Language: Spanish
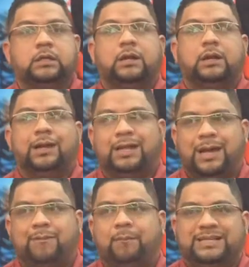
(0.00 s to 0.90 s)
le
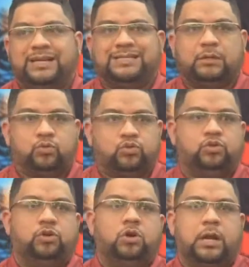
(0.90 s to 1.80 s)
daba
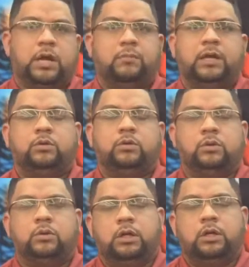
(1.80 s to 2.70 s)
persecución al
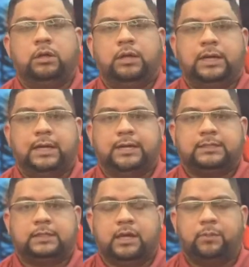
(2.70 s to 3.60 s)
vehículo en el que
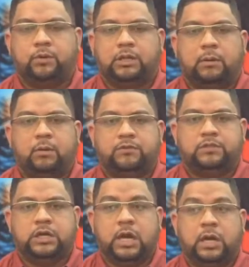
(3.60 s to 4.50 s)
se transportaba el
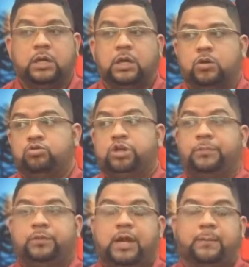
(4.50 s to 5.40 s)
oficial. Y usted
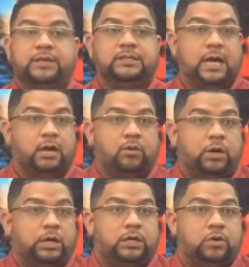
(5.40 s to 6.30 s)
podrá pensar,
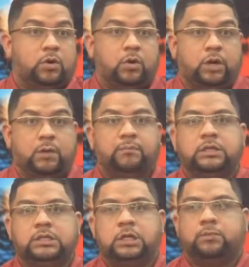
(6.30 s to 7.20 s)
igual que yo en
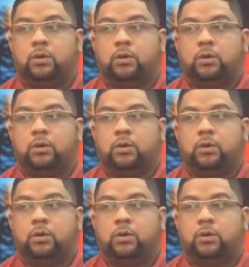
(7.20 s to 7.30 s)
principio,